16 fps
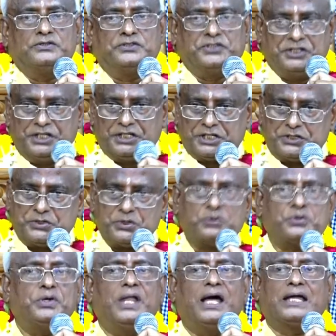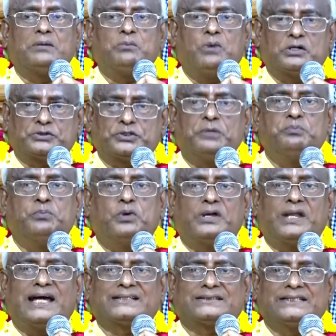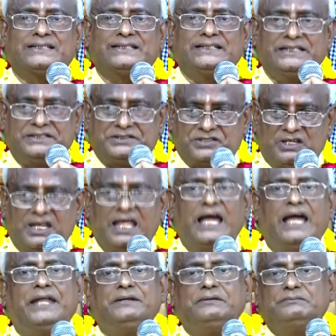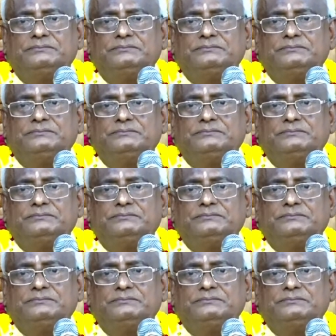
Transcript: যিনি কিছুক্ষণ আগে বক্তব্য রাখতে গিয়েছিলেন